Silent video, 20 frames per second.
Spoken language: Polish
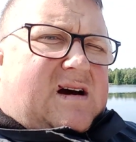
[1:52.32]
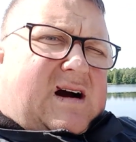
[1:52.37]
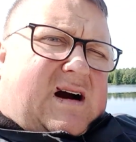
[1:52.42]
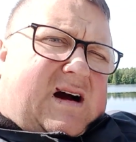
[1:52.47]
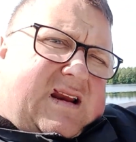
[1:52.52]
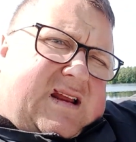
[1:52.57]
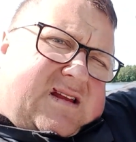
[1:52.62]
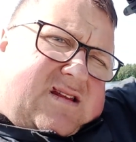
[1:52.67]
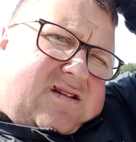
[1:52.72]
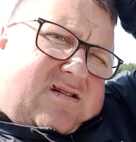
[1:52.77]

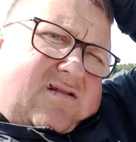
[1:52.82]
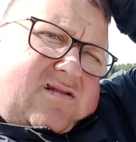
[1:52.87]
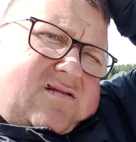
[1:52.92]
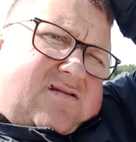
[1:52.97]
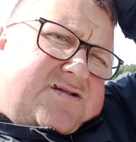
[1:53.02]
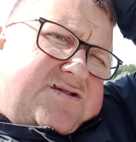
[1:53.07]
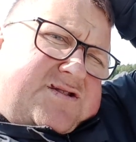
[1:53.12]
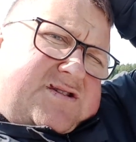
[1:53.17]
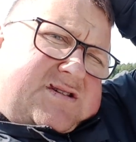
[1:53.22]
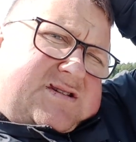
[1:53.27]
ale
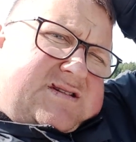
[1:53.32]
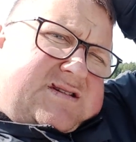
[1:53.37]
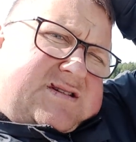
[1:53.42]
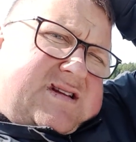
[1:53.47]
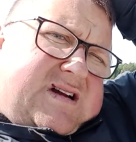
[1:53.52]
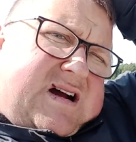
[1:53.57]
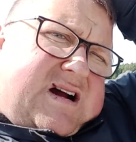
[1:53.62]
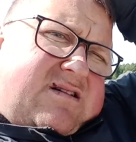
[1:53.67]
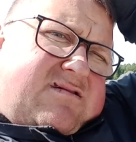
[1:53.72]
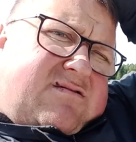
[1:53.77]
to się
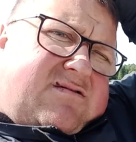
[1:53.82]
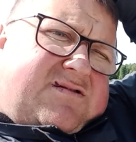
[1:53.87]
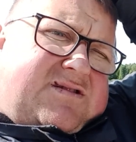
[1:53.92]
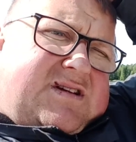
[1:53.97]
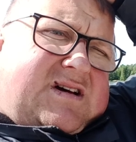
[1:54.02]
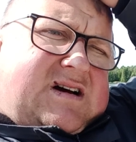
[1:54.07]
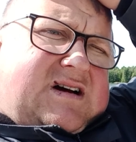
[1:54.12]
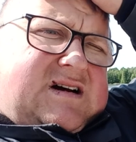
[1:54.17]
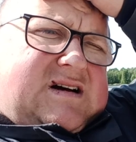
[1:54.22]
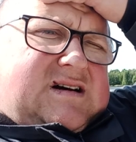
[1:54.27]
zdało
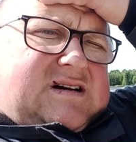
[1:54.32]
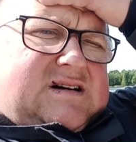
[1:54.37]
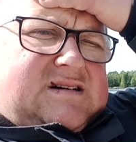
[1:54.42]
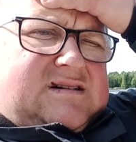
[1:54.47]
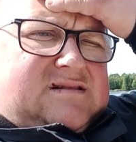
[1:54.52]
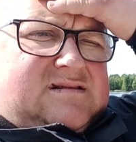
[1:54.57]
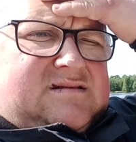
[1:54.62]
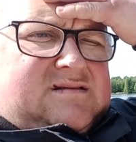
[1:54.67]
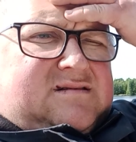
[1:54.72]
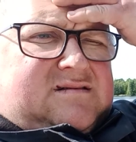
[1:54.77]
na
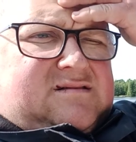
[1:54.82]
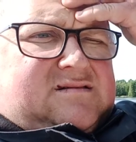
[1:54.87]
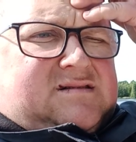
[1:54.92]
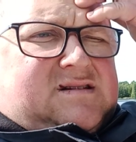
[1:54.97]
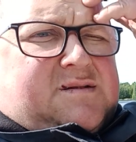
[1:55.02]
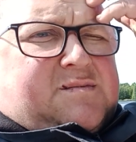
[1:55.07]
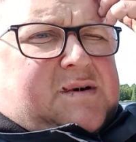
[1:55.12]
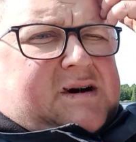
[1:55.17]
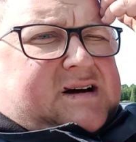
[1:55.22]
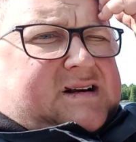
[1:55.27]

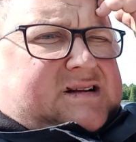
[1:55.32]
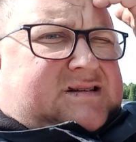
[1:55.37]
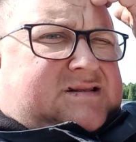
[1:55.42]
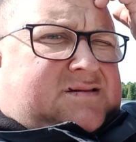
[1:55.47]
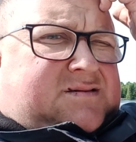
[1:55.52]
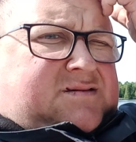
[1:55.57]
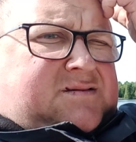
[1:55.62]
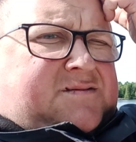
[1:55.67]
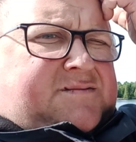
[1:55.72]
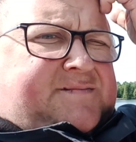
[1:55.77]
nie
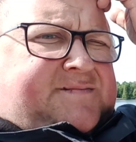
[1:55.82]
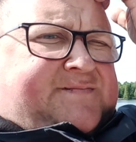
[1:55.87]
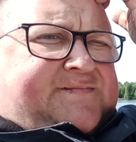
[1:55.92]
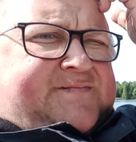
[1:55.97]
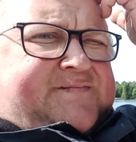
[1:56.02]
bardzo. No.